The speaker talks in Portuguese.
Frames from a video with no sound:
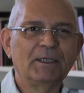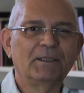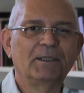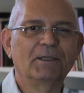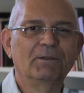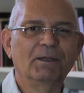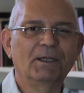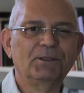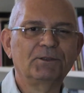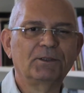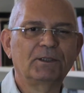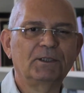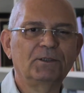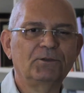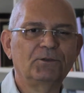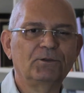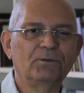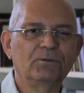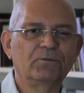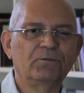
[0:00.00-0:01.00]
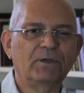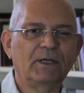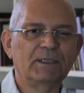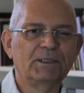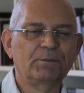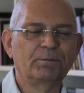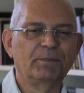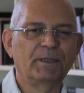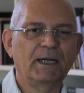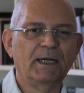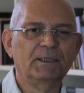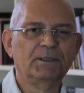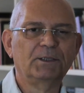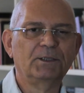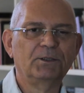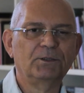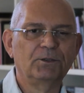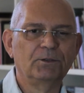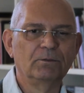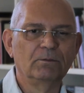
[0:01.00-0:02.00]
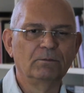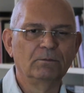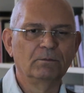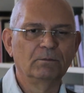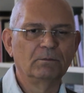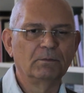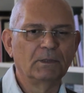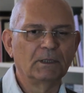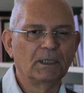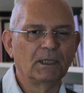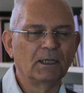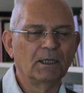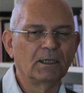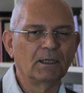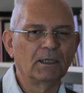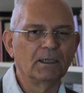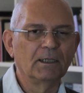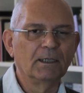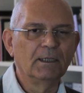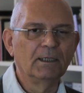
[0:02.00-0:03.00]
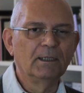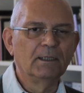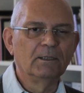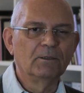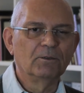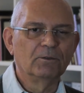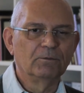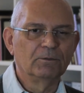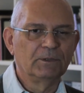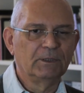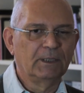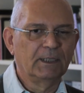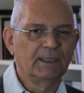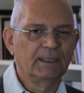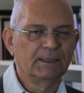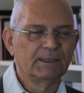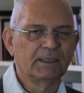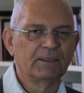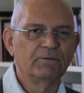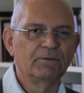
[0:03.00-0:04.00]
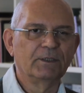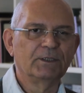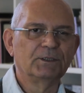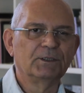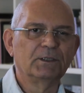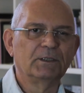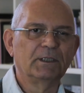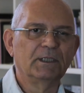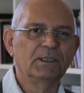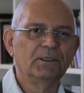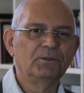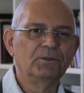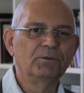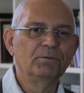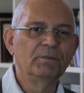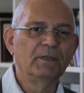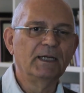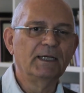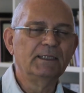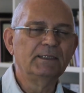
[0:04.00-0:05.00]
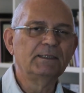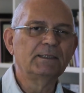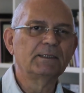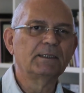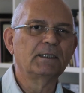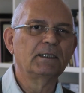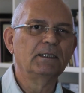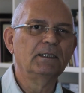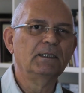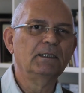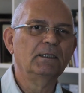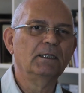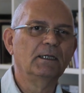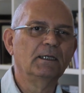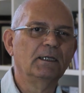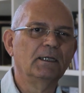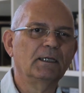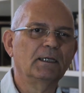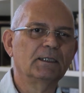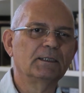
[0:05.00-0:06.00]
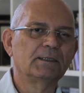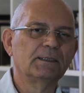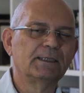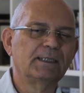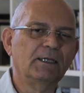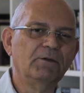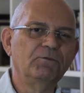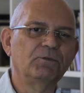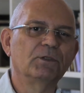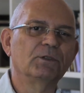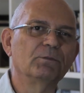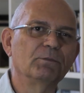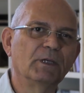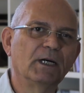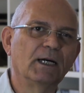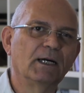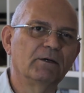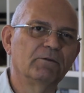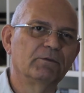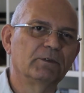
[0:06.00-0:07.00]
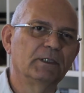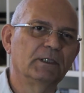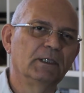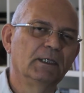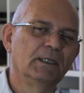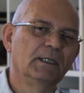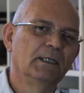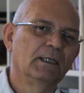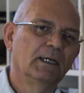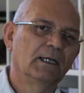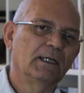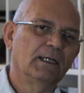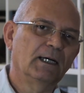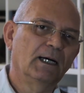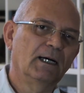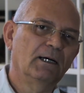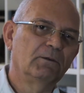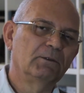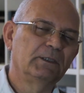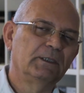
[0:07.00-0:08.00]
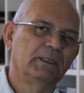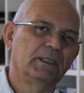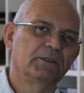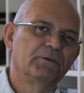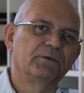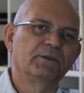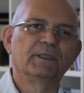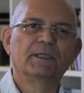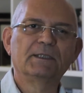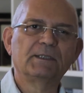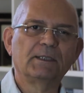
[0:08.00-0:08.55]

Então acho que isso faz parte de uma, um interesse que vem de dentro, mas que uh, se afirmava ao intervir na